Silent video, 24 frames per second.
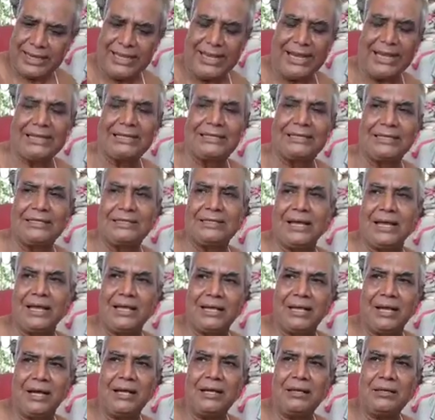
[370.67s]
এই একটি
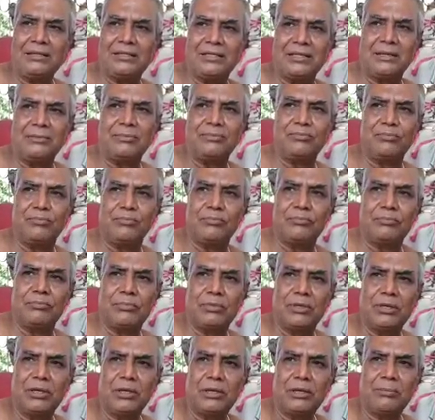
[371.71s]
জায়গা যে
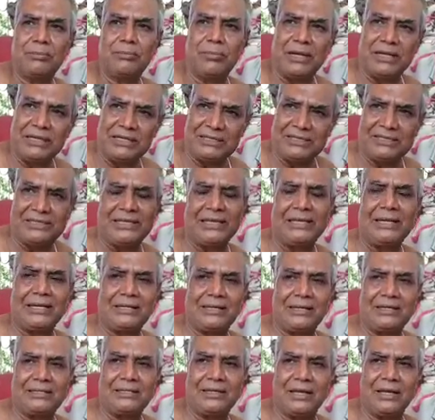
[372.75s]
বাণিজ্যের
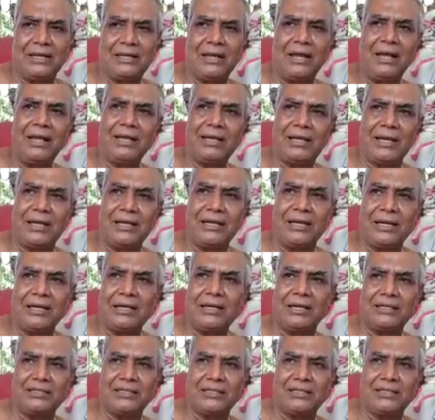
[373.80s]
একটা জায়গা এখানে